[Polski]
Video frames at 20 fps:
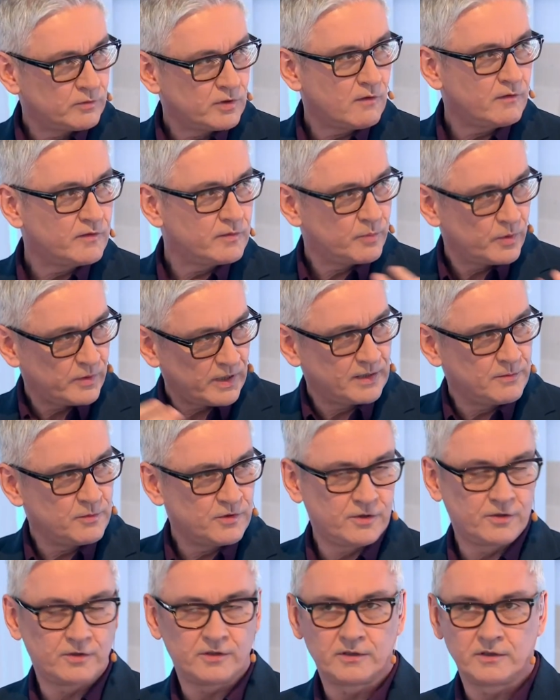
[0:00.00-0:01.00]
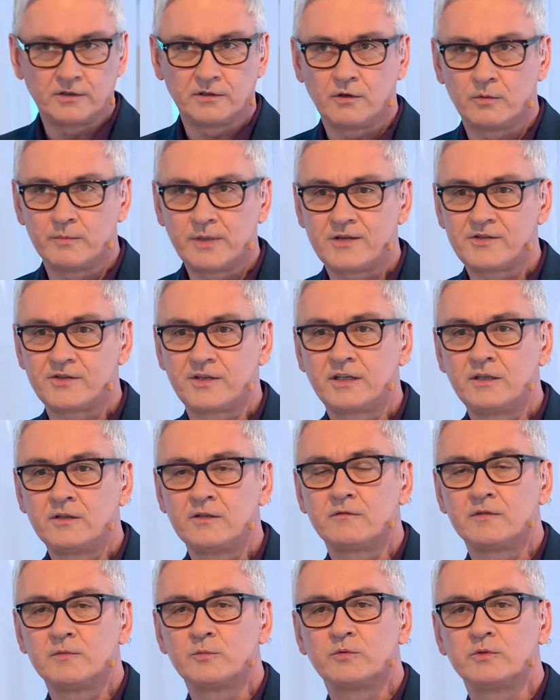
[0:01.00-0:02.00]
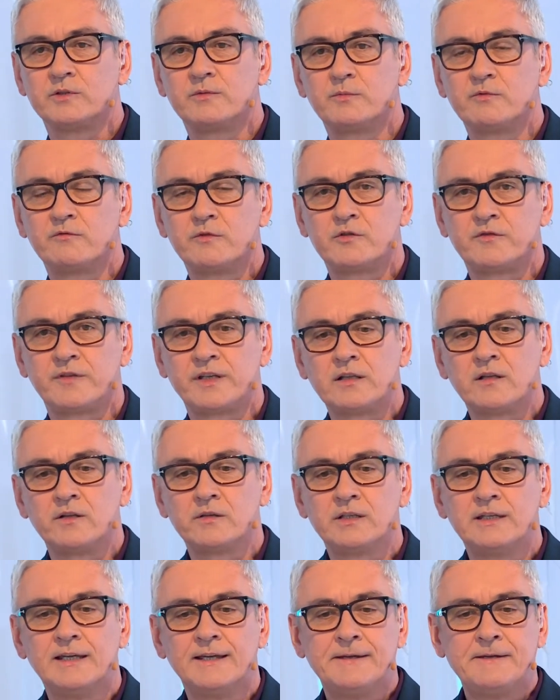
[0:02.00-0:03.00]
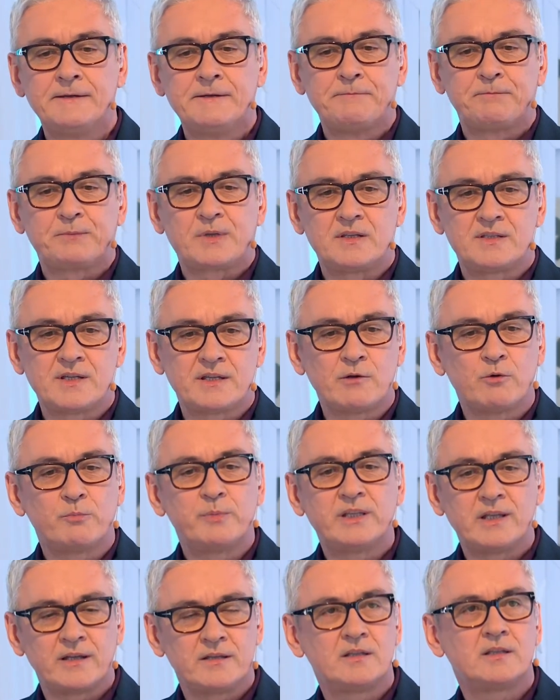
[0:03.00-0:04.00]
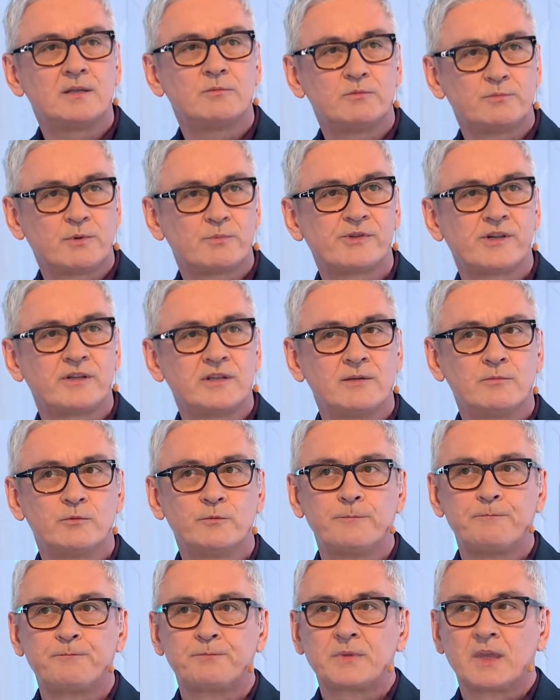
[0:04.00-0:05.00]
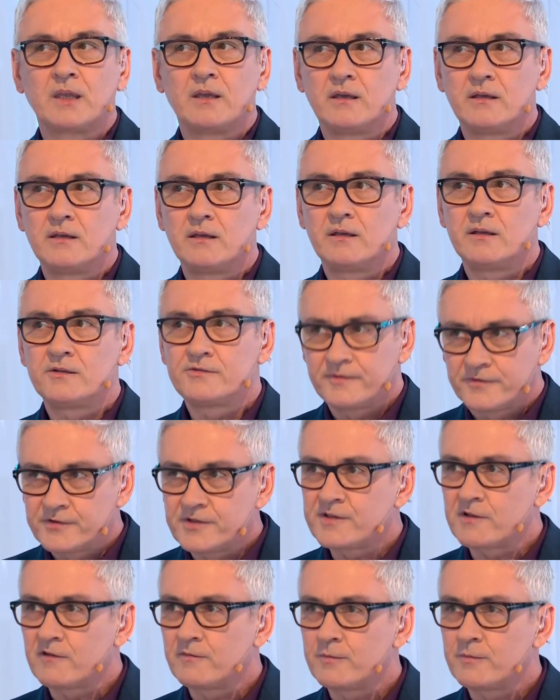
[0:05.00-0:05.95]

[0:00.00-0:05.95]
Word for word: nowy po jakimś e, obrazie kinowym, który był wyświetlony i zadał pytanie temu poprzedniemu, e, czy wszystko w